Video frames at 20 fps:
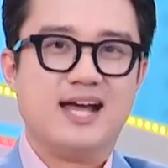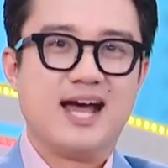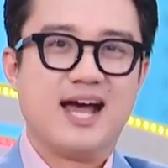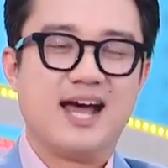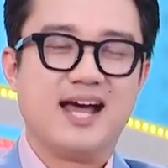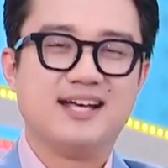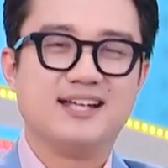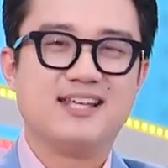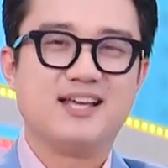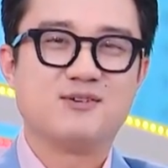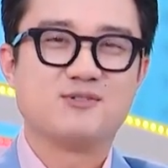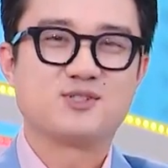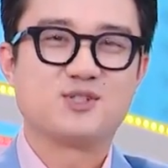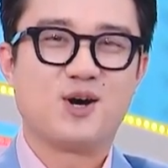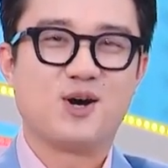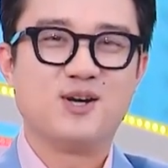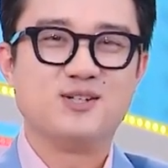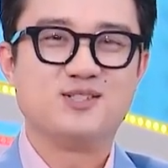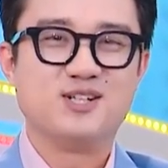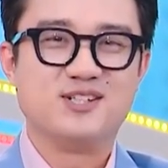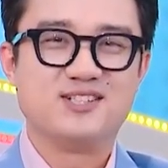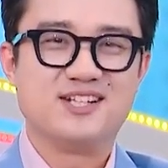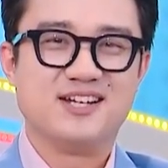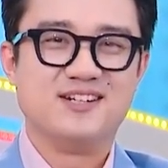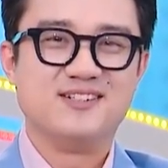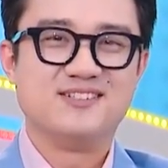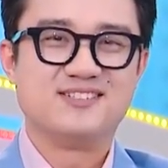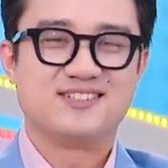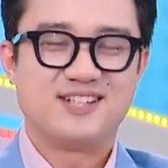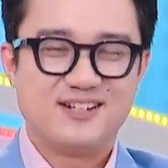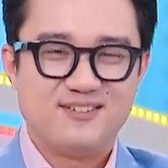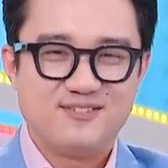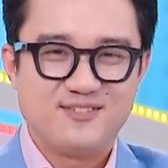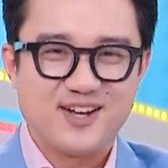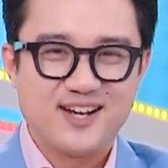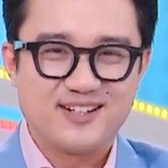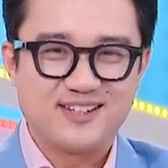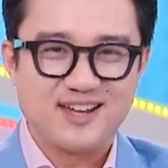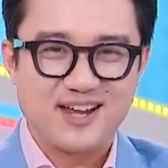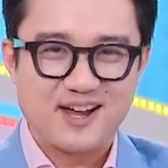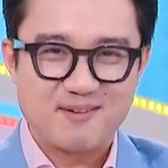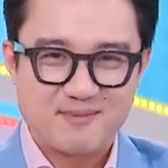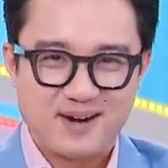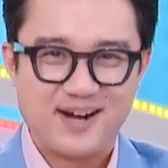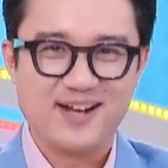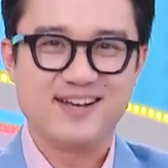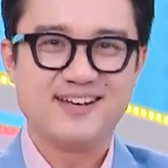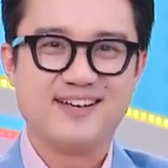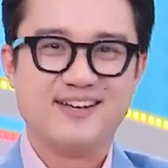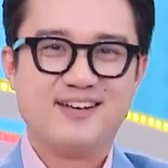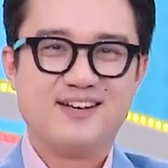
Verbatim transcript: hãy theo dõi chương trình Sinh viên Thế hệ mới